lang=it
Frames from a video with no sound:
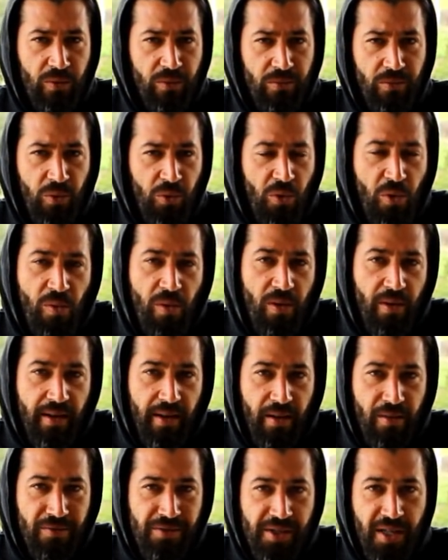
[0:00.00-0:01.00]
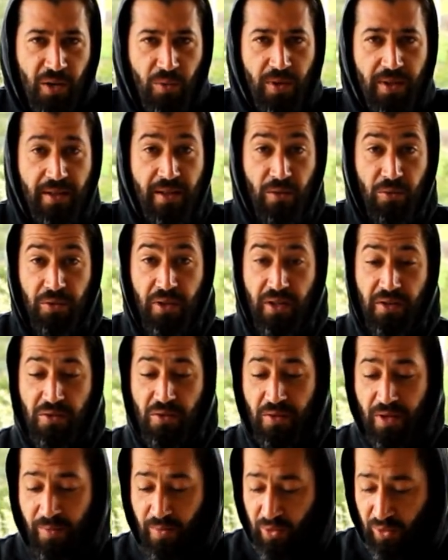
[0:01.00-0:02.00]
tutto quello che ne consegue dall'utilizzo
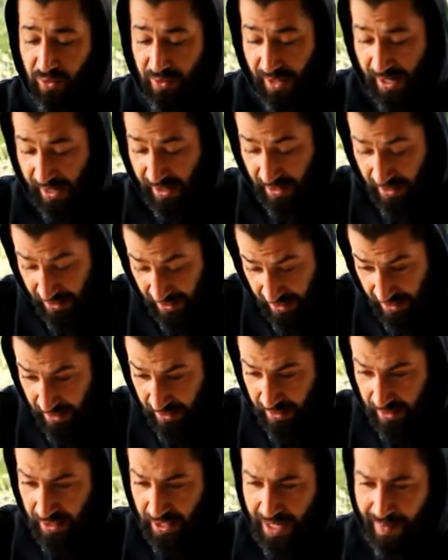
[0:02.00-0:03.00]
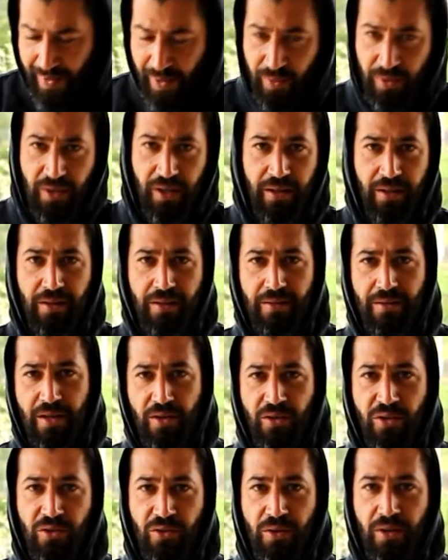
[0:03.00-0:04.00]
della motosega. Abbiamo di
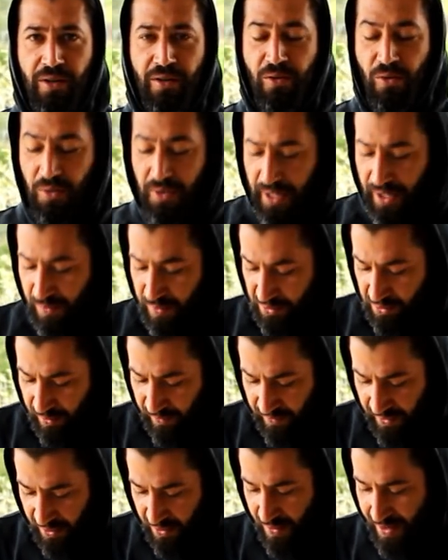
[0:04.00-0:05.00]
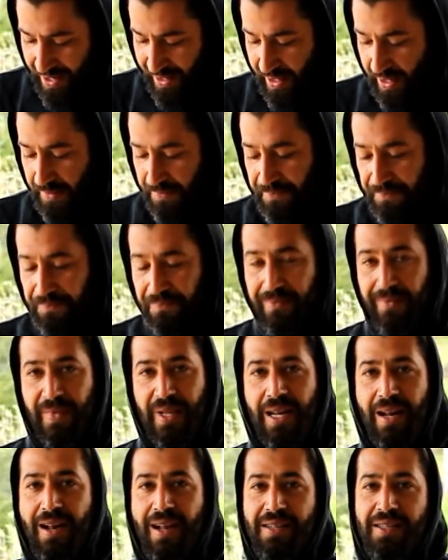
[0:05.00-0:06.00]
deciso di includere in questo video anche
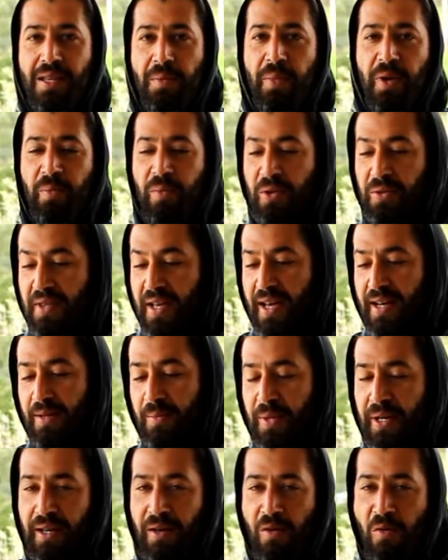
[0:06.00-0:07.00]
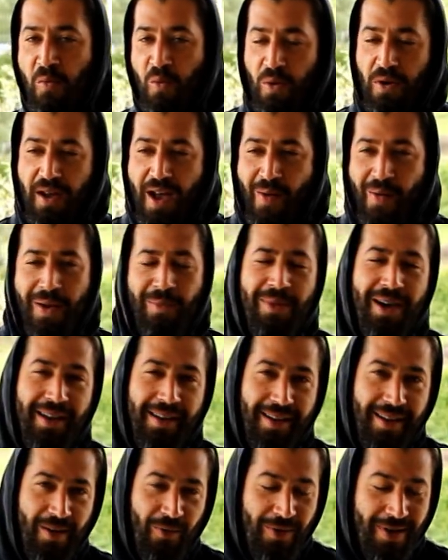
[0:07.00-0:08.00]
la sta per portare perché comunque ha una
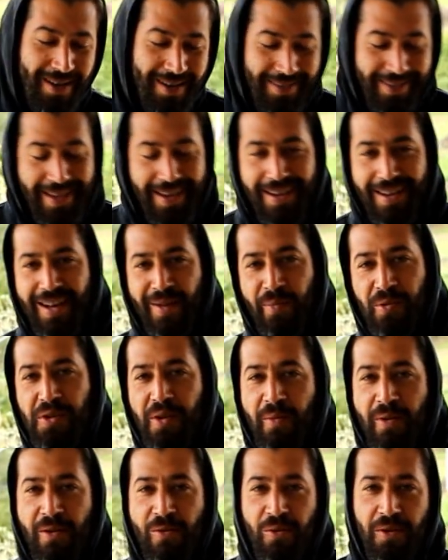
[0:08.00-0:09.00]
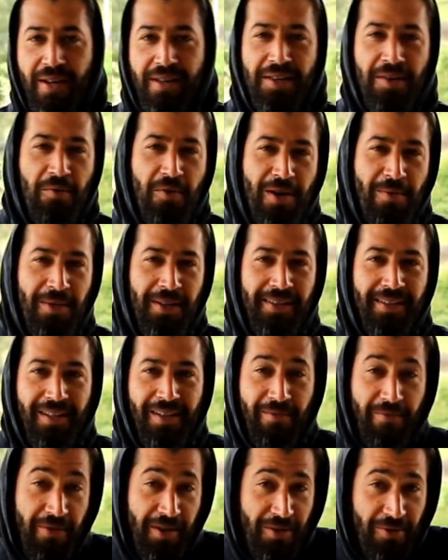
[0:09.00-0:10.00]
barra e una catena e la possiamo includere tranquillamente
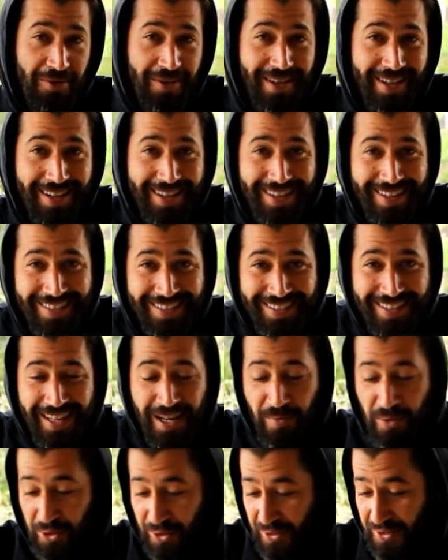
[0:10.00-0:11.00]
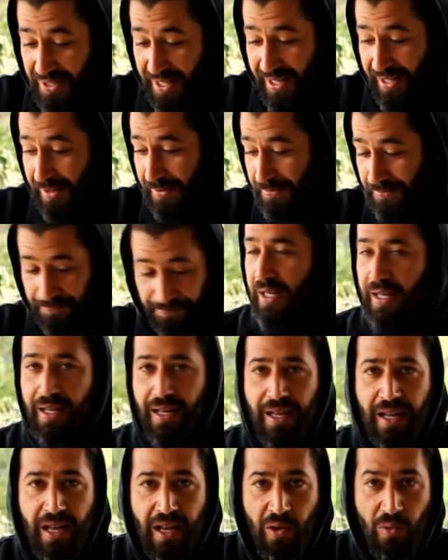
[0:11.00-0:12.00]
nel video delle, delle motoseghe.
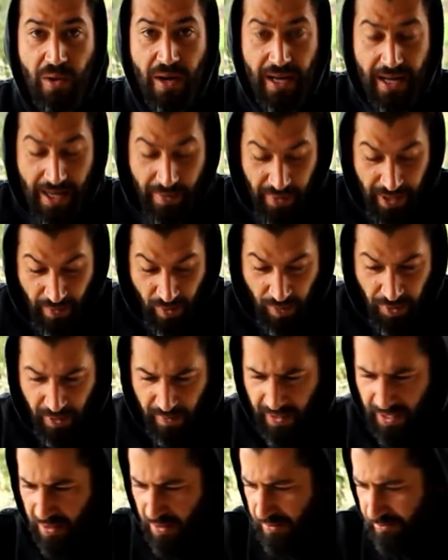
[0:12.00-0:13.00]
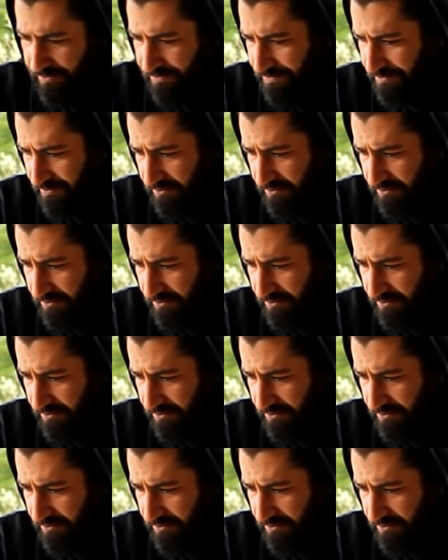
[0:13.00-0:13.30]
Qua abbiamo più o meno